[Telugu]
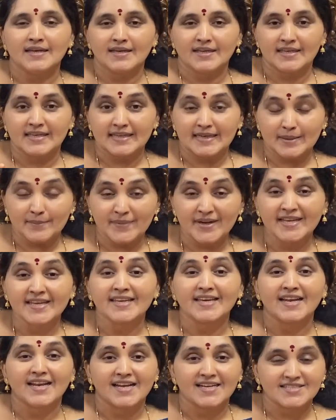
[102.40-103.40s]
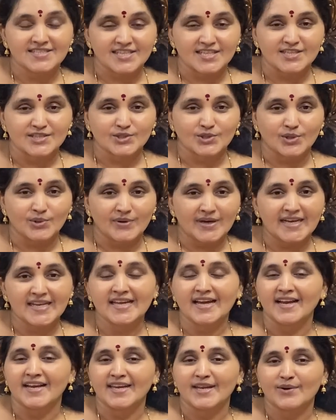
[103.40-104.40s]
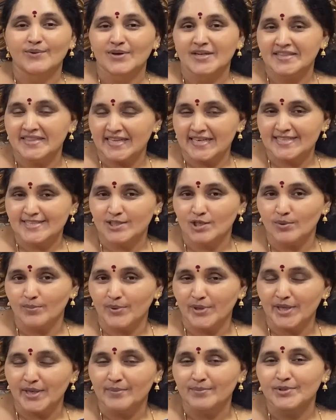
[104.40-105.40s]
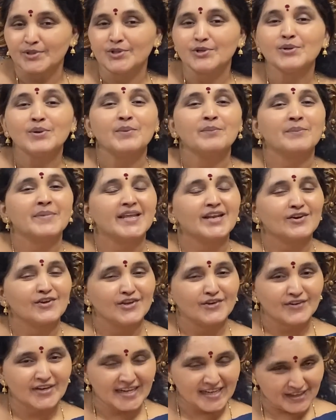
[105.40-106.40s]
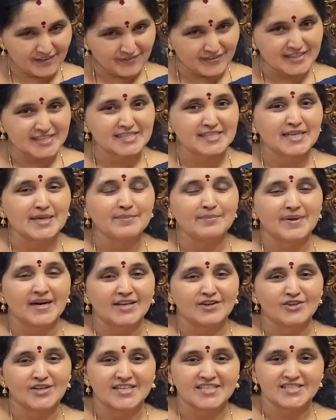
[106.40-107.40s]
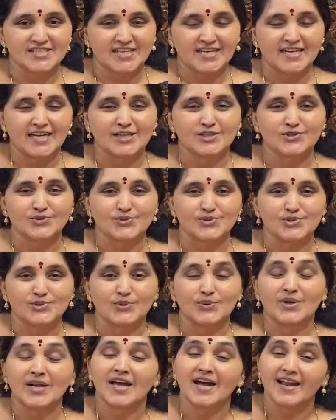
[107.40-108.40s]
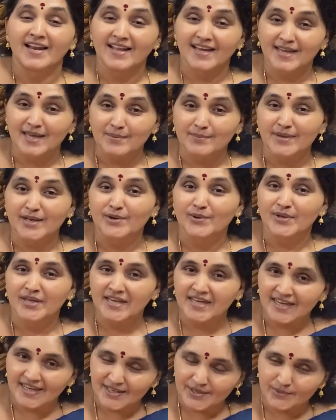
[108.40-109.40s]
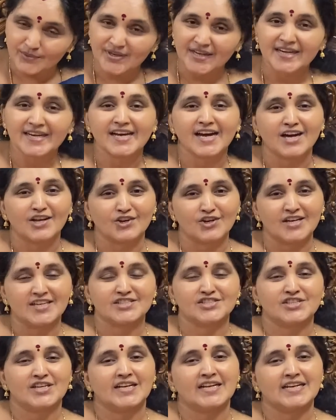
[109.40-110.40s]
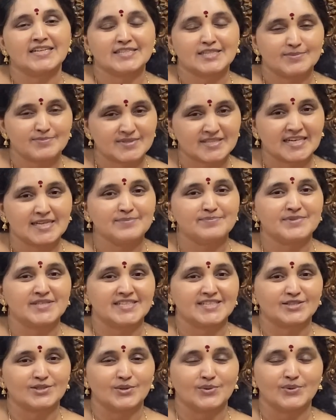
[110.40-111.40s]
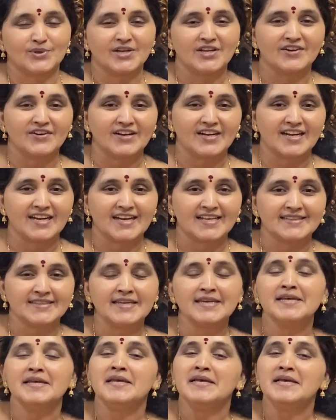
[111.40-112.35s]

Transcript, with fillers: ఈ రెమెడీ ఎలా చేసుకోవాలి అన్నీ కూడా తెలుసుకోపోయే ముందు మీలో ఎవరైనా ఫస్ట్ టైం అరుణాస్ ఛానల్ చూస్తూ ఉన్నా అలాగే మీలో ఇంకా ఎవరైనా అరుణాస్ ఛానల్ సబ్స్క్రైబ్ చేసుకోకుండా ఉన్నట్లయితే